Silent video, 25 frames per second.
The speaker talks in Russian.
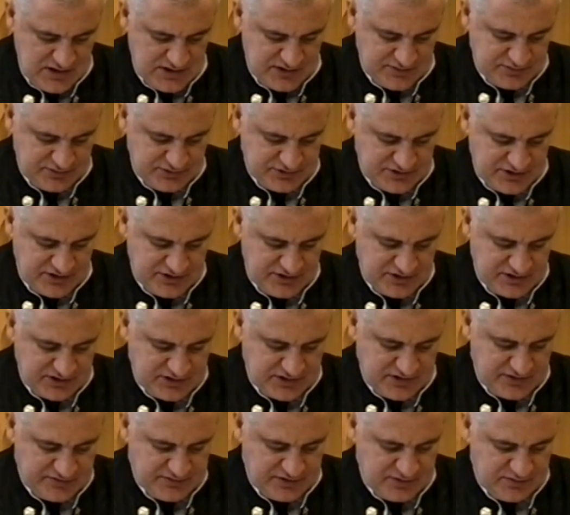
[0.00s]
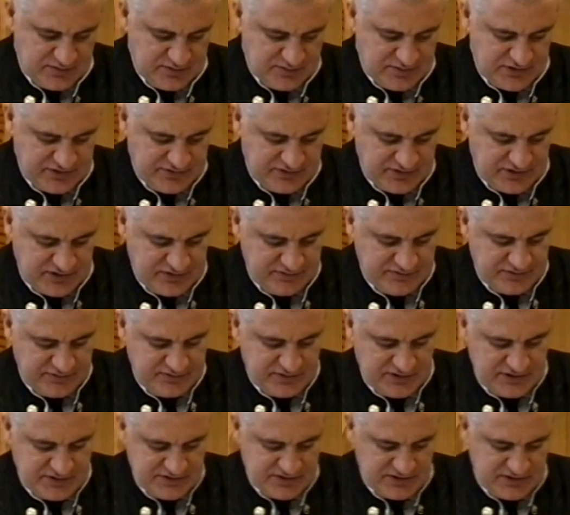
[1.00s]
Спустя некоторое время боевики
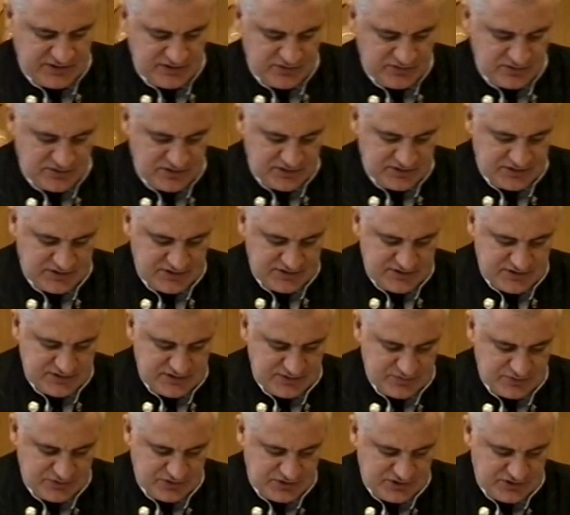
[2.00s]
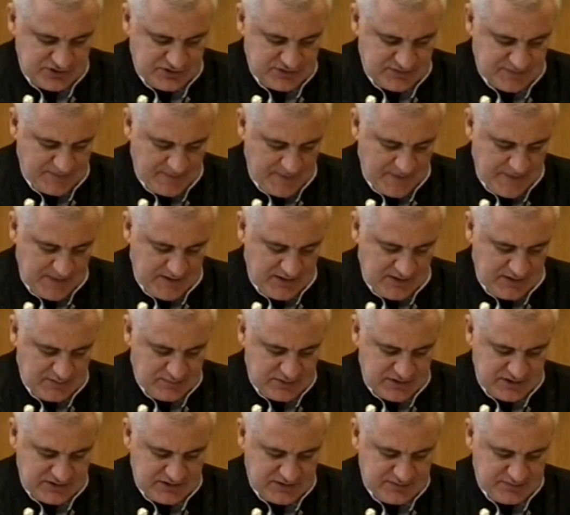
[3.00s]
вывели из зала около 30 мужчин.
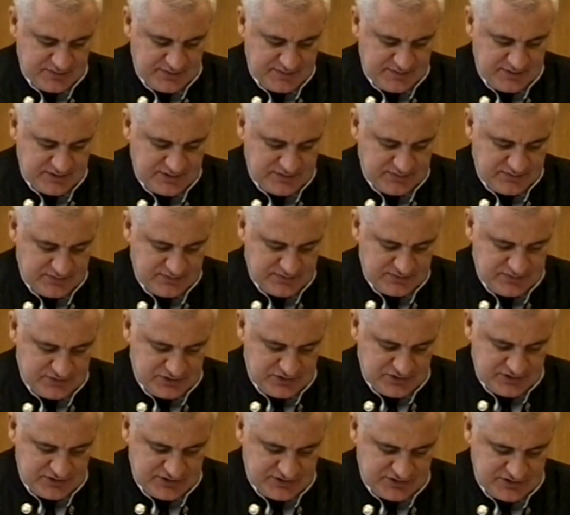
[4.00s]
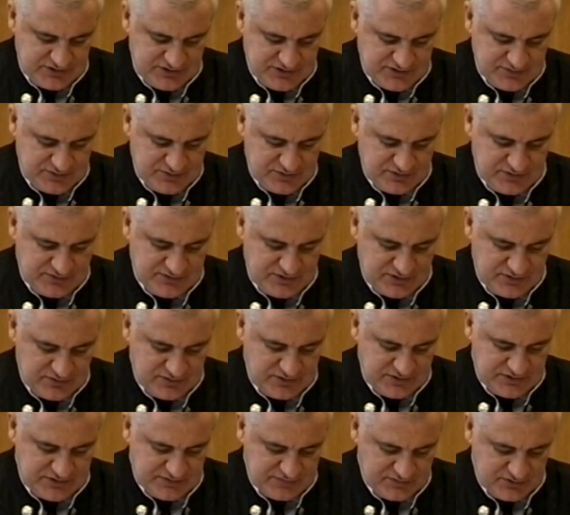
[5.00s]
Обратно примерно через 30 минут
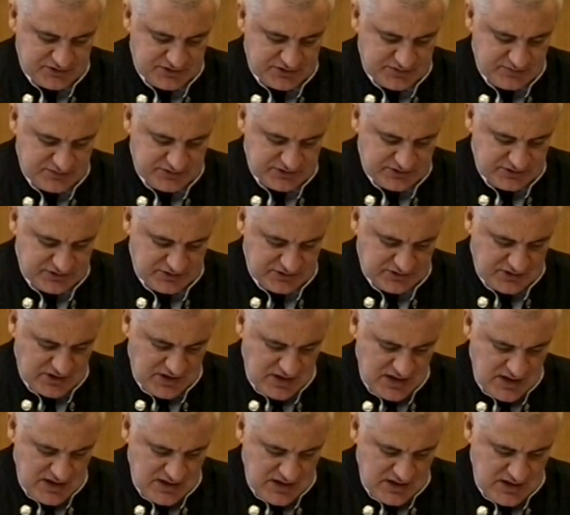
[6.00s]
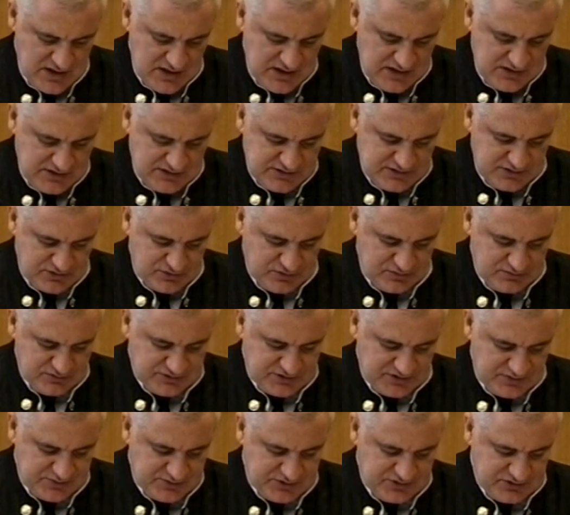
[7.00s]
вернулись 8 из них – Знакомый
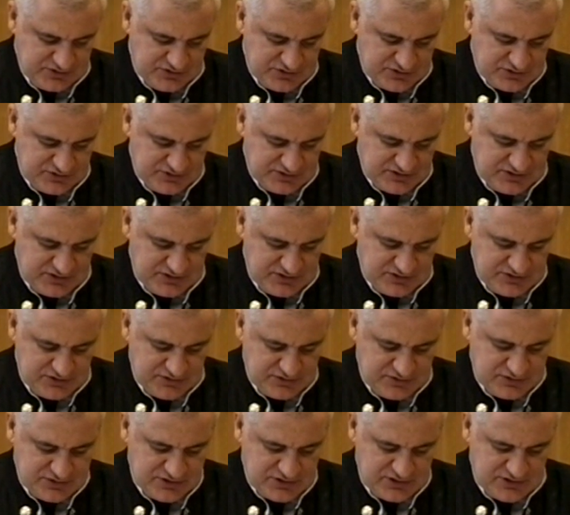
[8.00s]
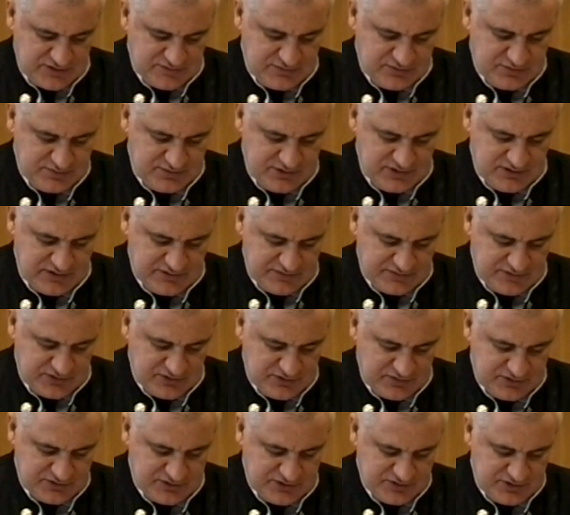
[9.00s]
сообщил их, что остальных заложников убили.
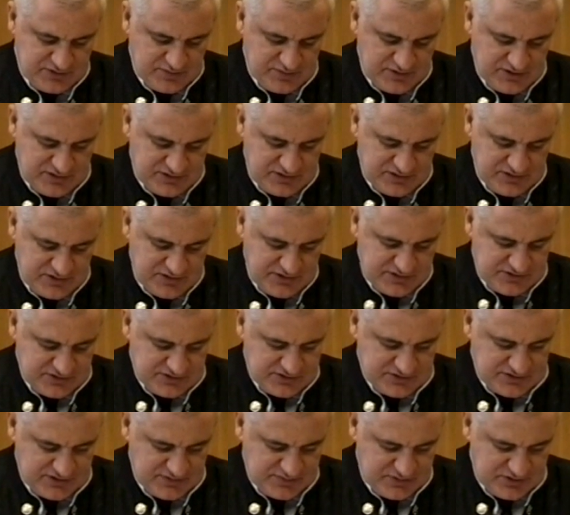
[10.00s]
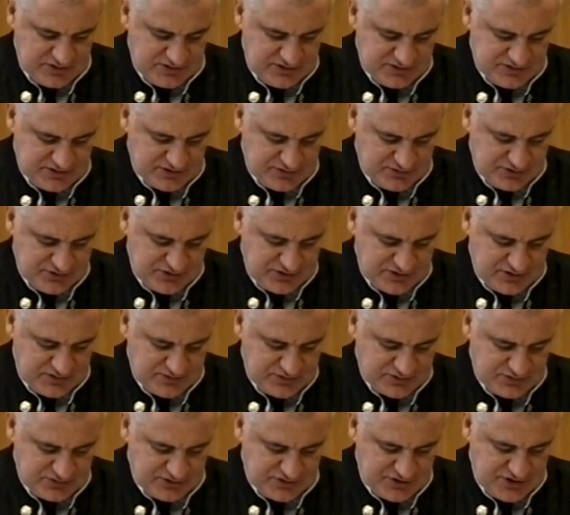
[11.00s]
2 сентября террористы сообщили заложникам,
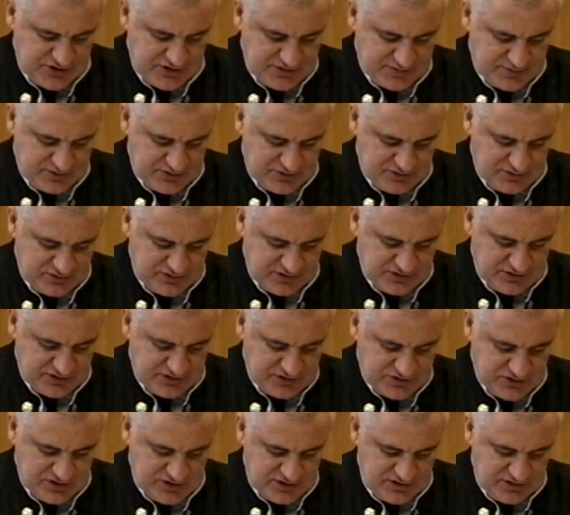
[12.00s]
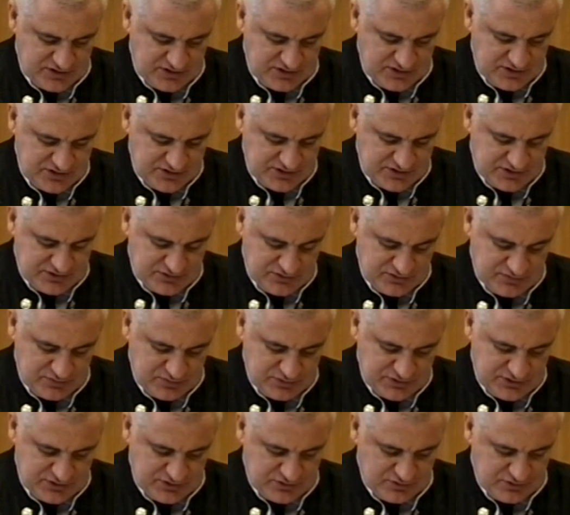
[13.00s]
что сейчас придет их начальник и решит судьбу
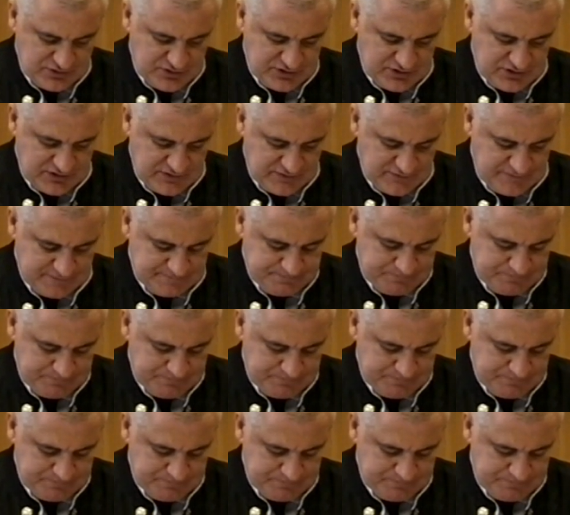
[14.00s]
заложников.